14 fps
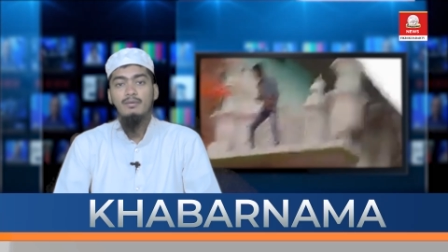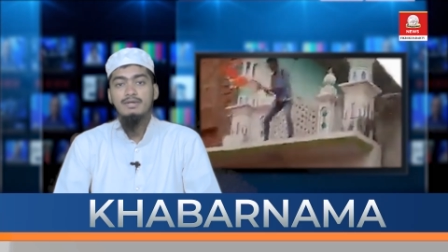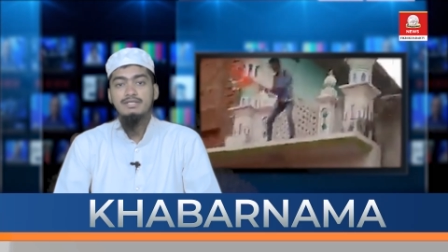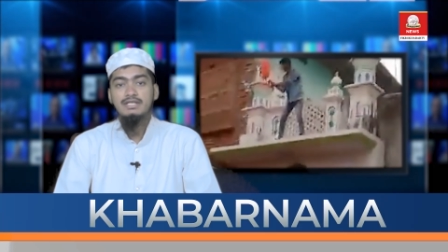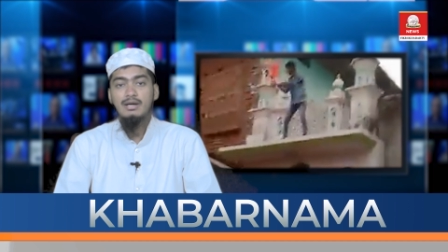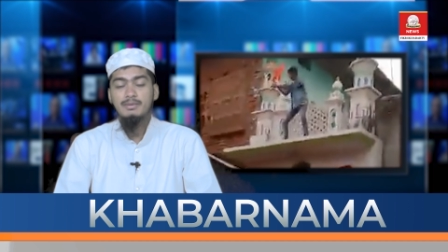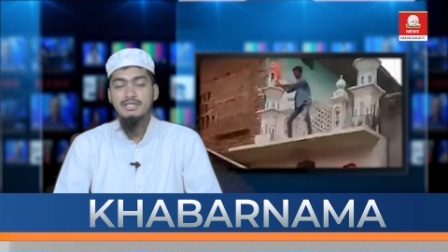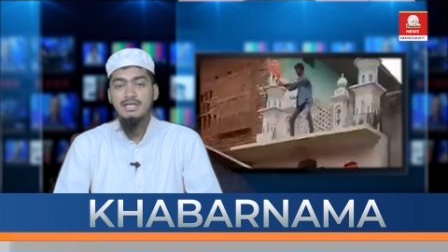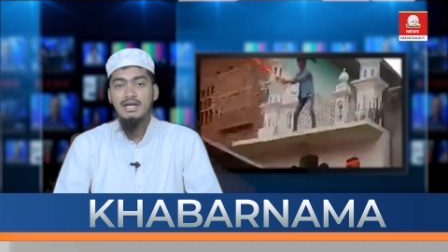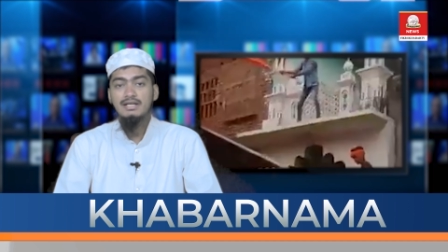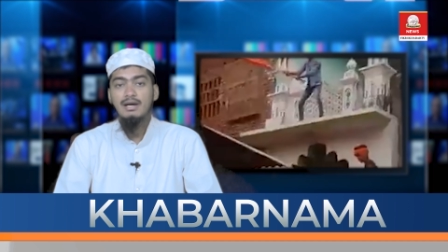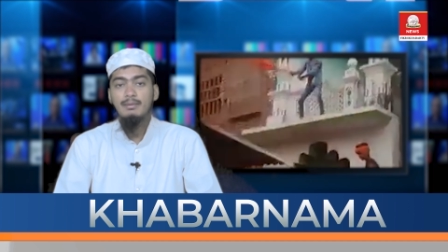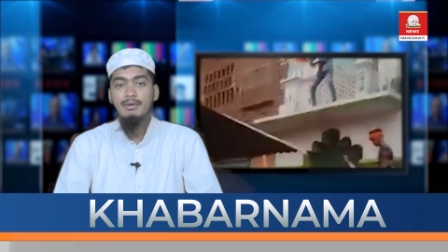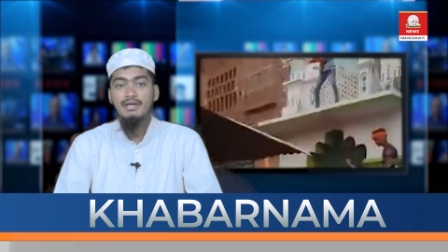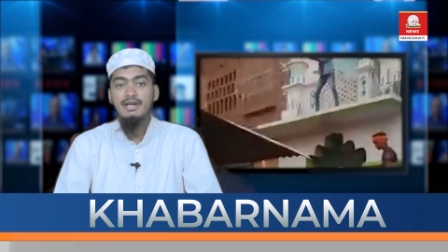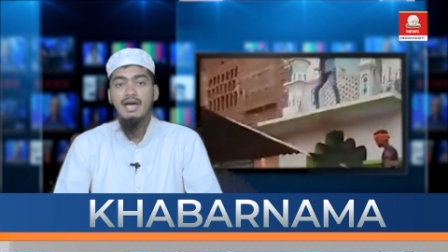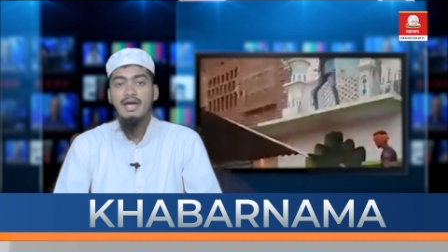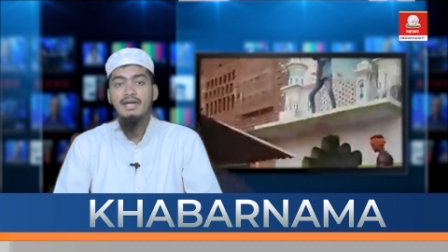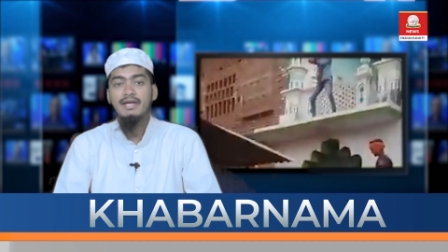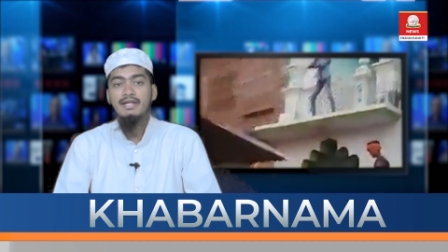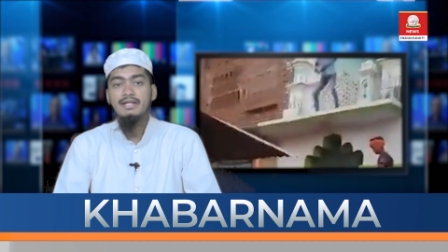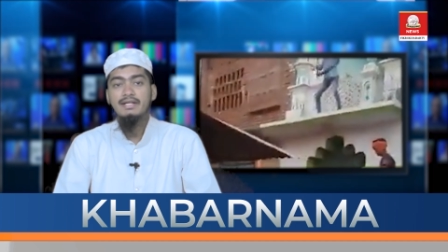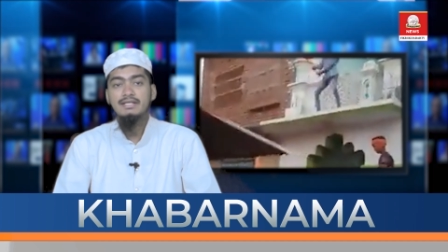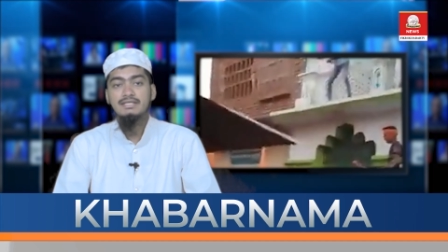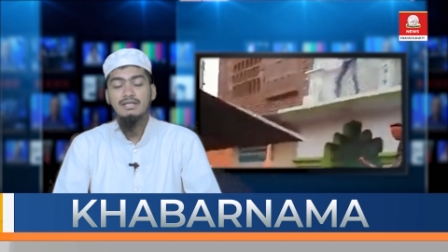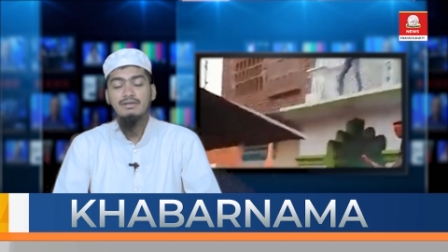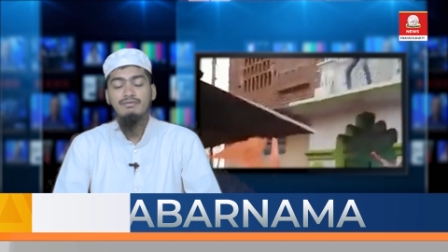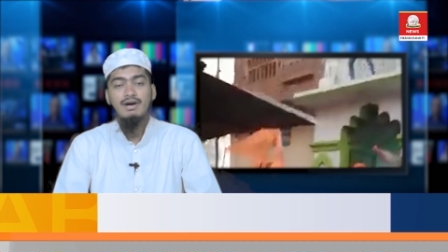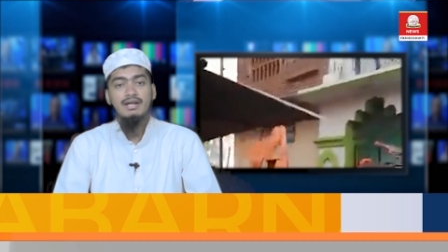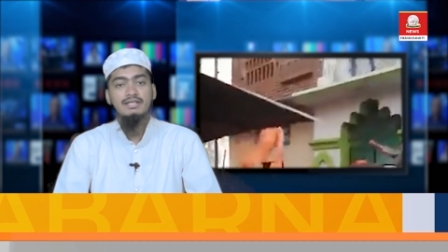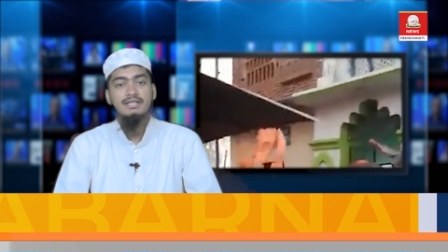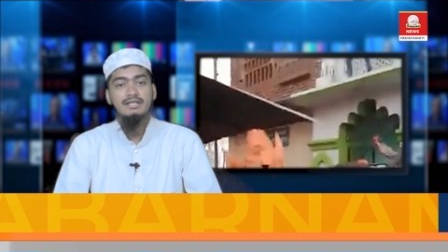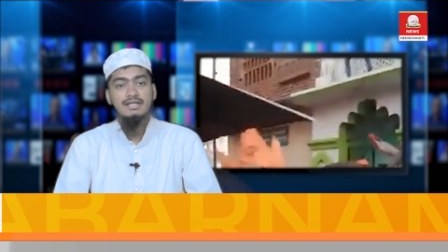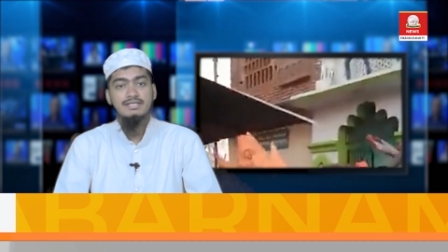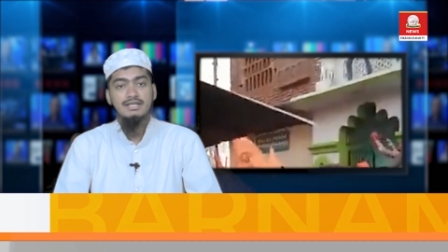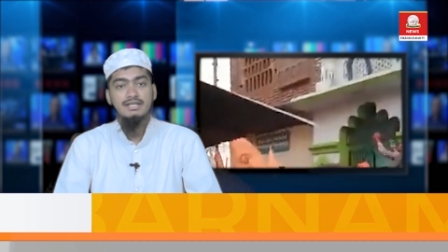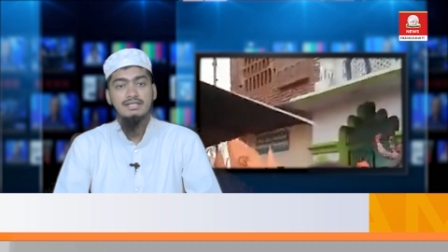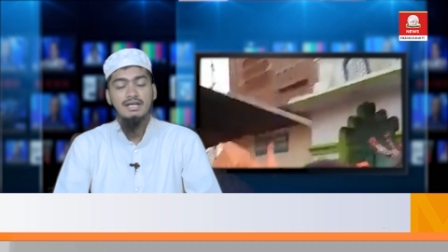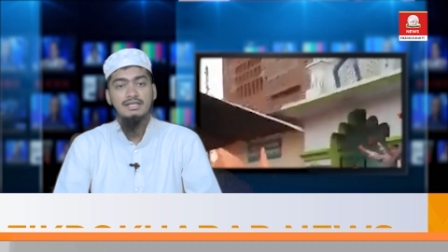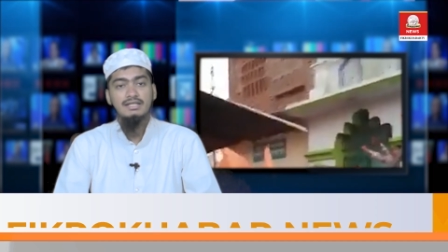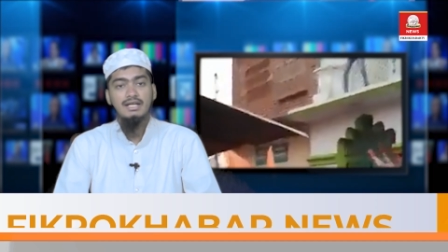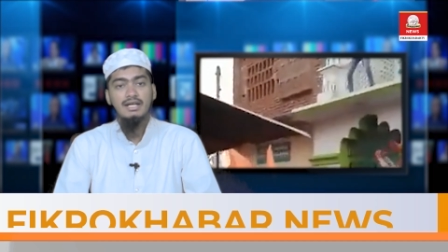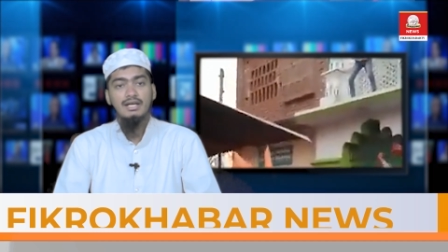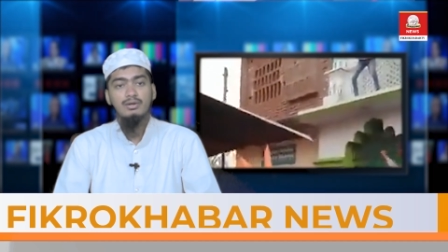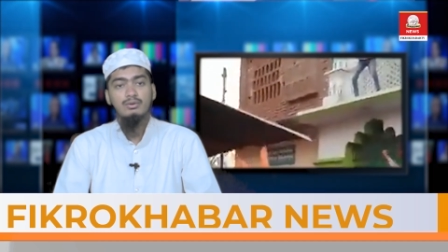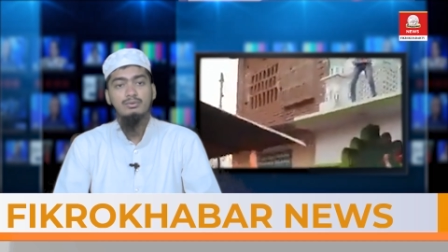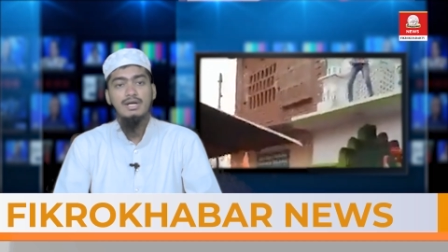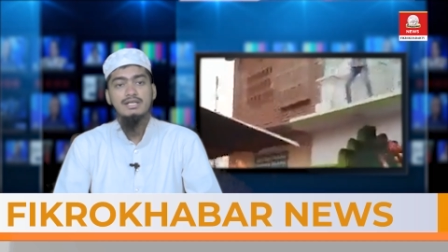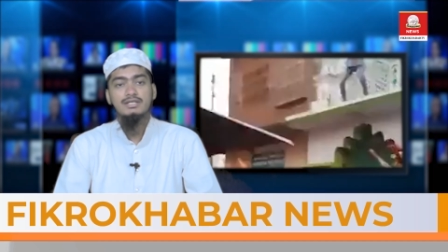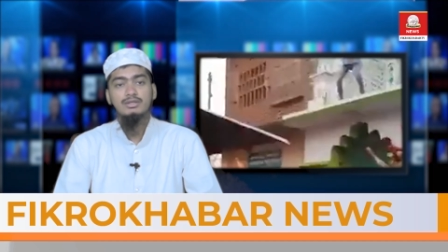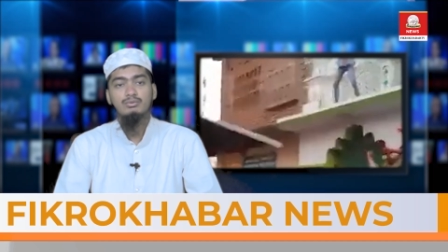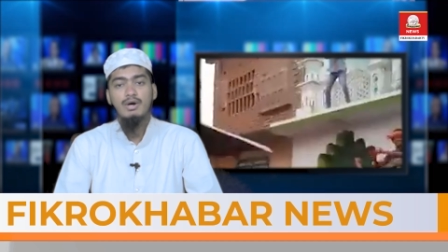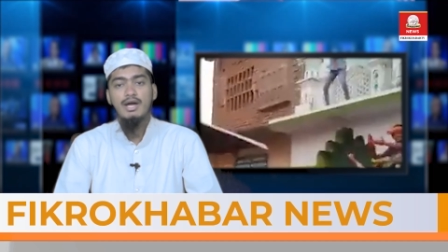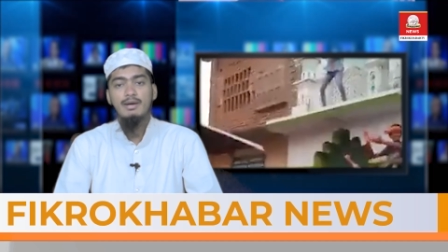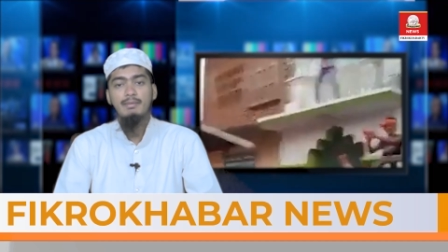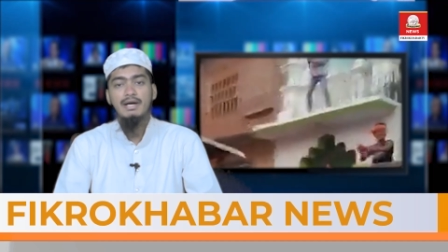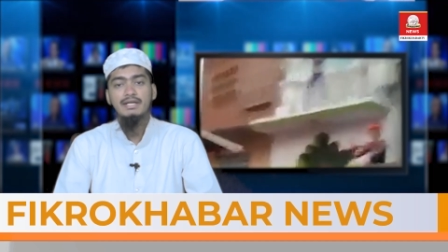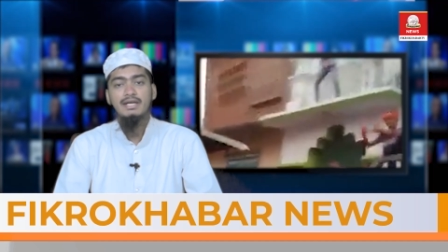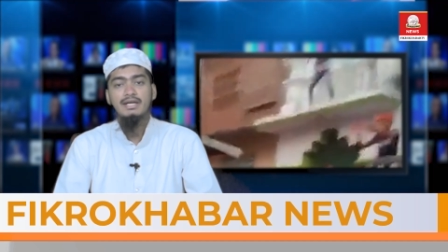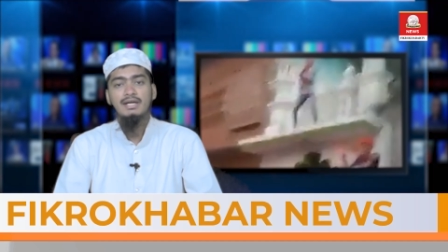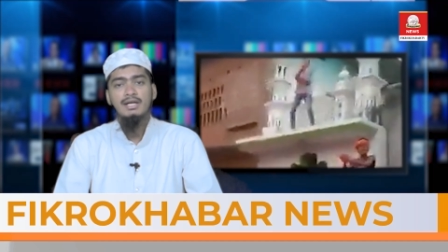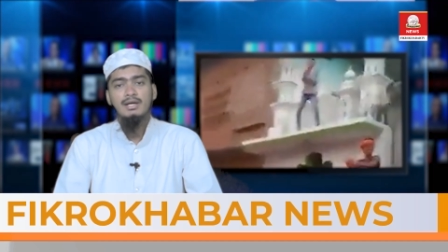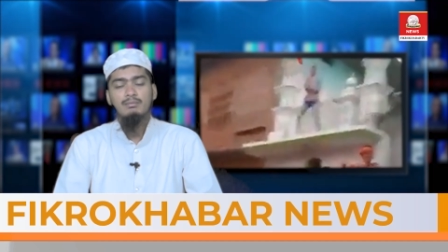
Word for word: वैसे रमज़ान का महीना है इस्तफ़ार की कसरत करते रहें खुदा से दुआएं मांगें